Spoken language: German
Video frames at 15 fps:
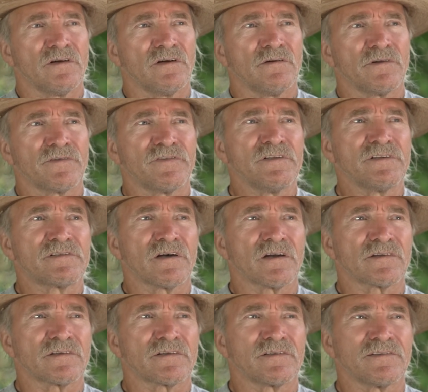Äh, ich will nicht
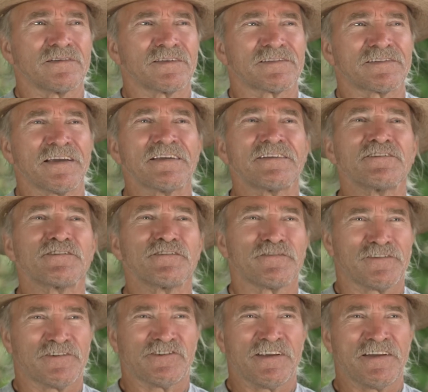sagen, das technische
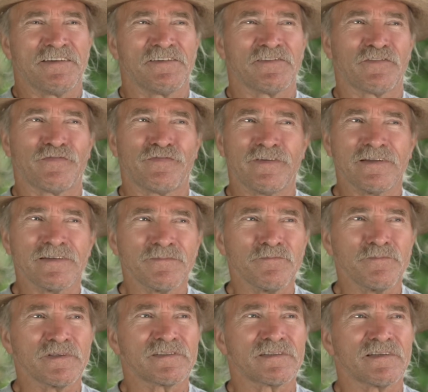Verständnis fehlt
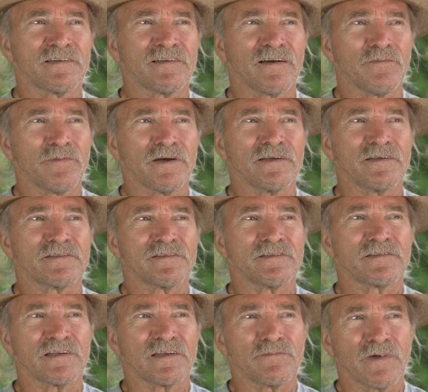ein bisschen, aber es
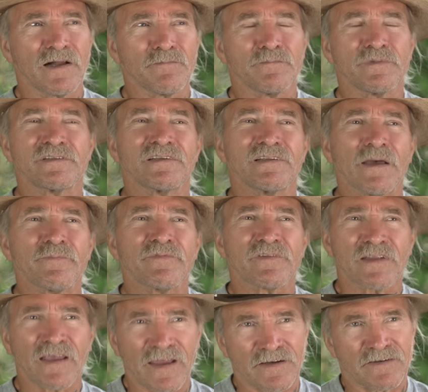ist eben halt ein bisschen
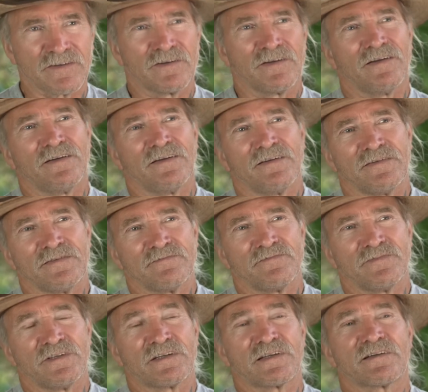abstrakt.
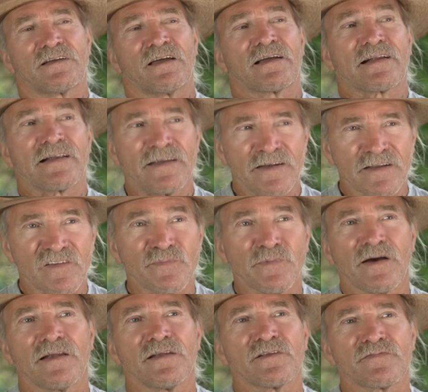Ich erkläre das
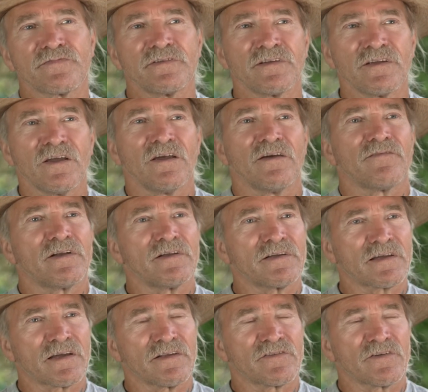mal alles, wie, weil
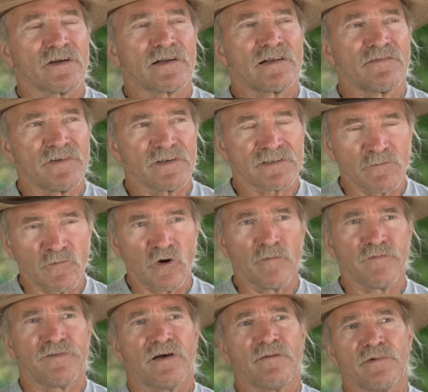ich kann es ja erklären, weil ich es im
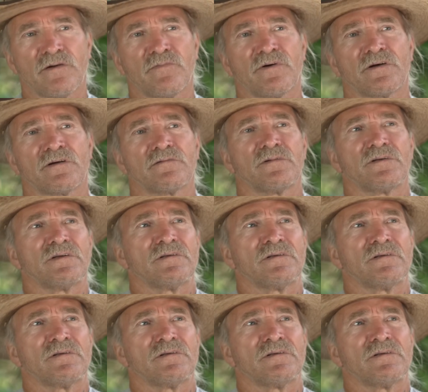Kopf habe, aber